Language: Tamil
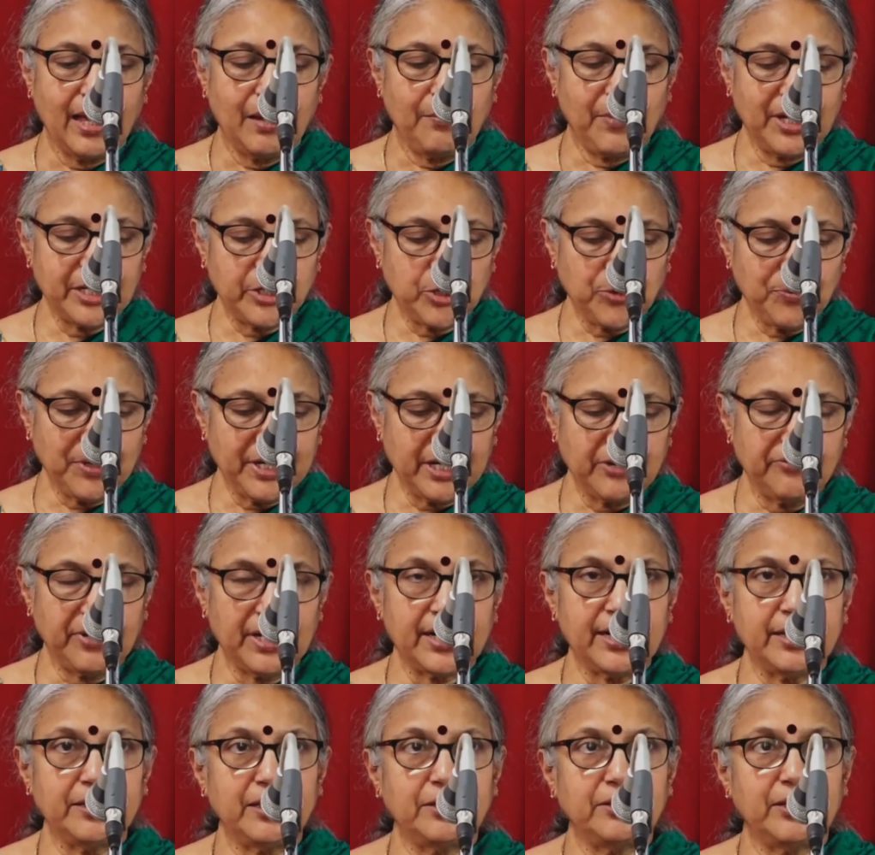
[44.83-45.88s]
மற்றும் இங்கு
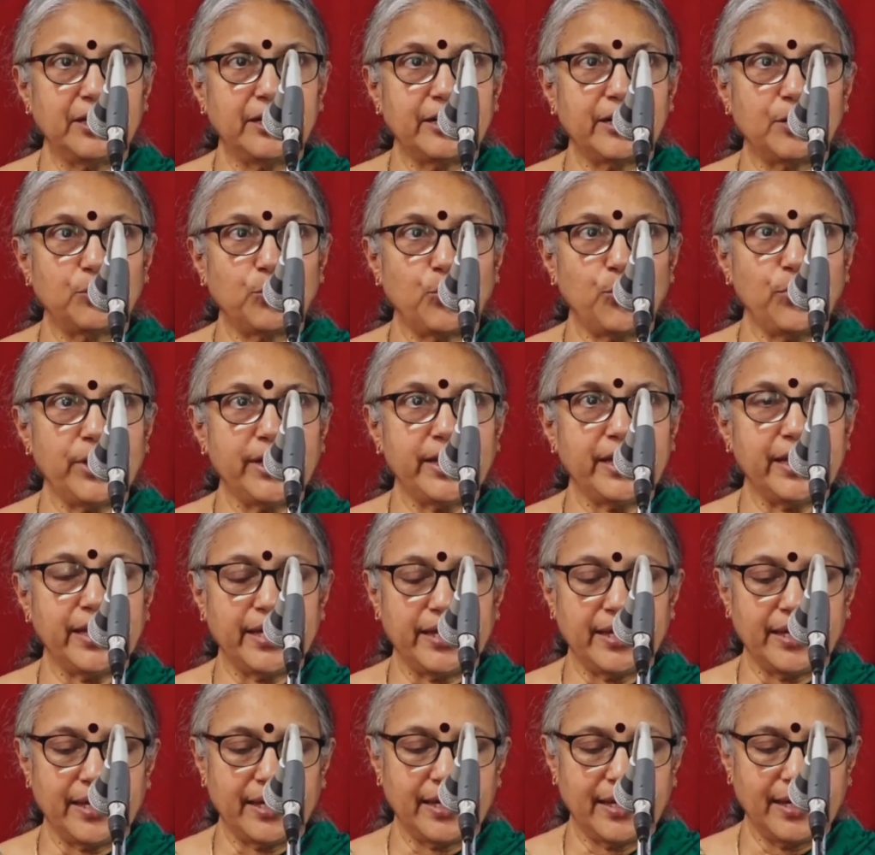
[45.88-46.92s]
வருகை தந்திருக்கக்கூடிய
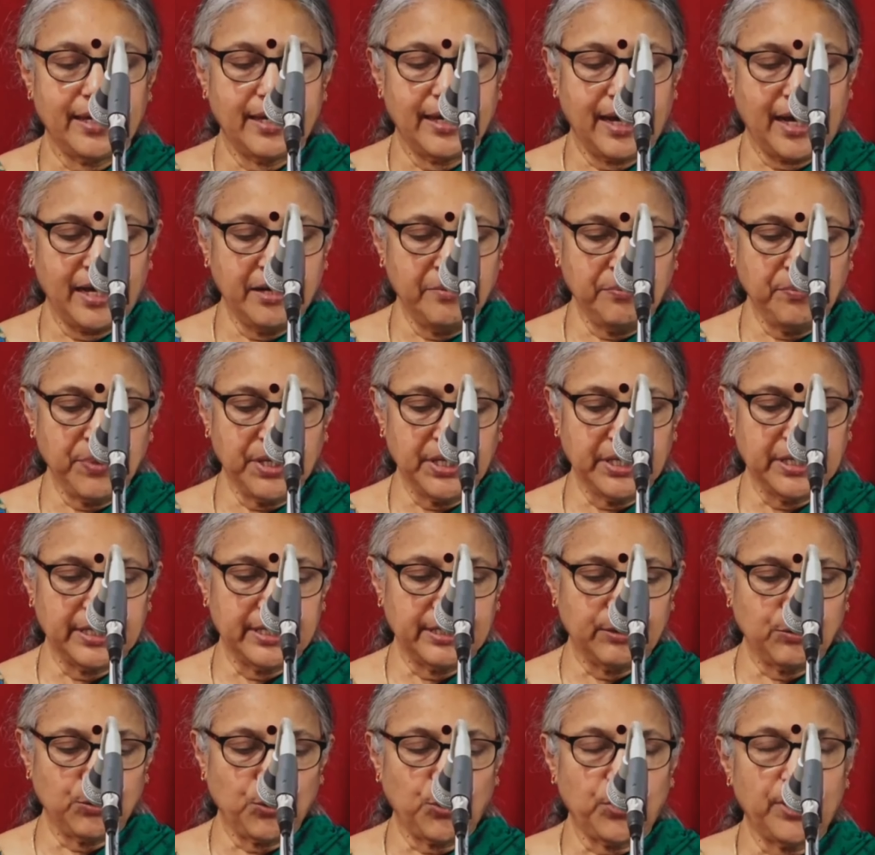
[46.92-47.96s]
அன்பு
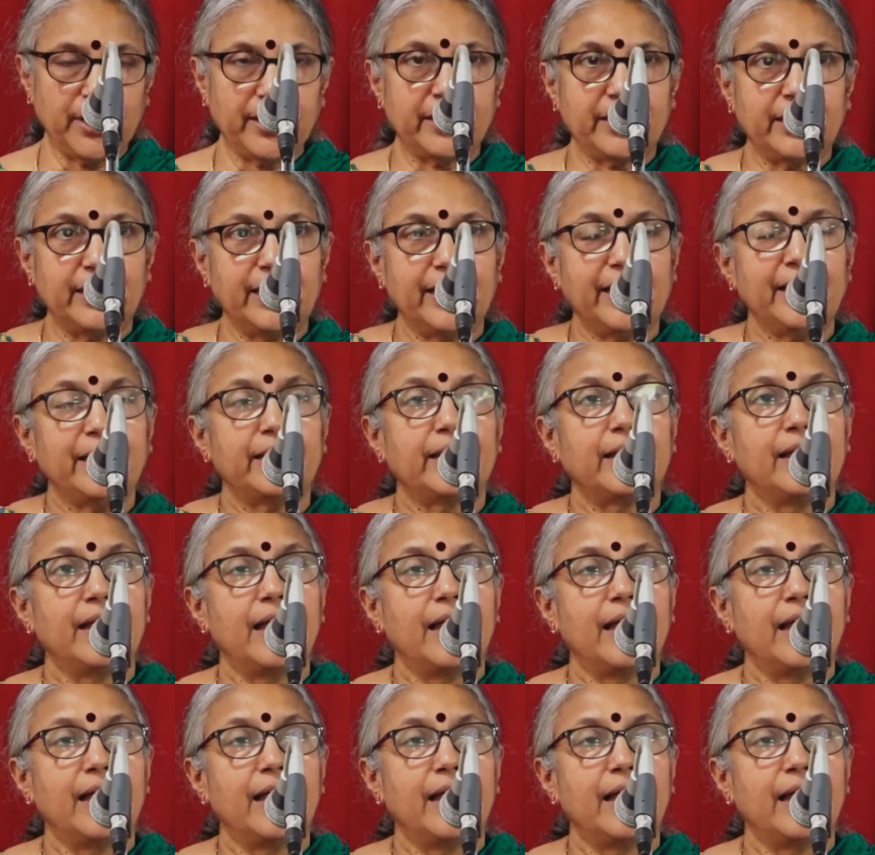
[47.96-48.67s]
தோழர்களே